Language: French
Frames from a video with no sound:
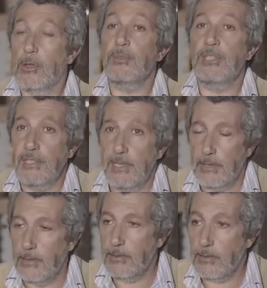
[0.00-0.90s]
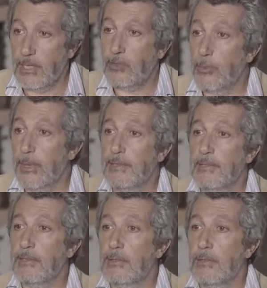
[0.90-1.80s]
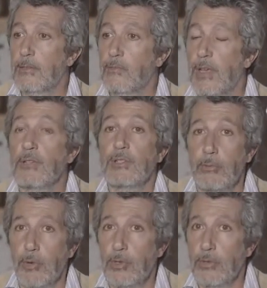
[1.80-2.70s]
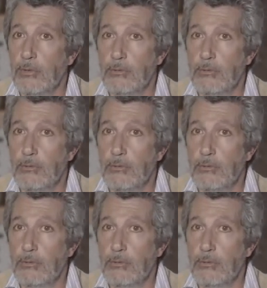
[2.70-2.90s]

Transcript: Comme je disais, ça se passe à notre époque,